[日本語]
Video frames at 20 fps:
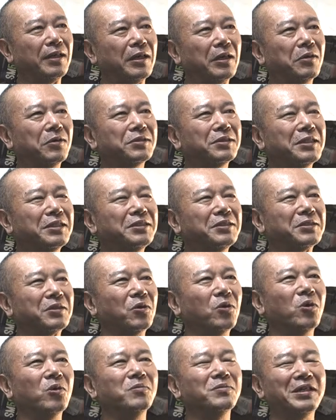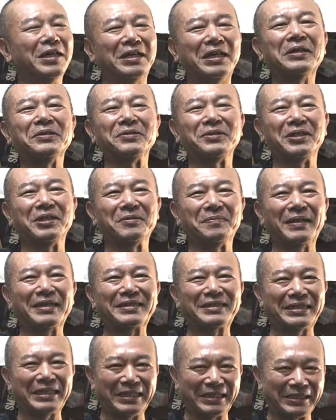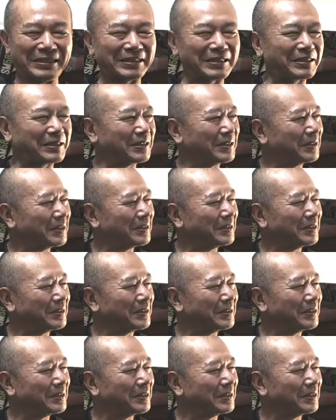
青木選手はホームランが打てるバッターです。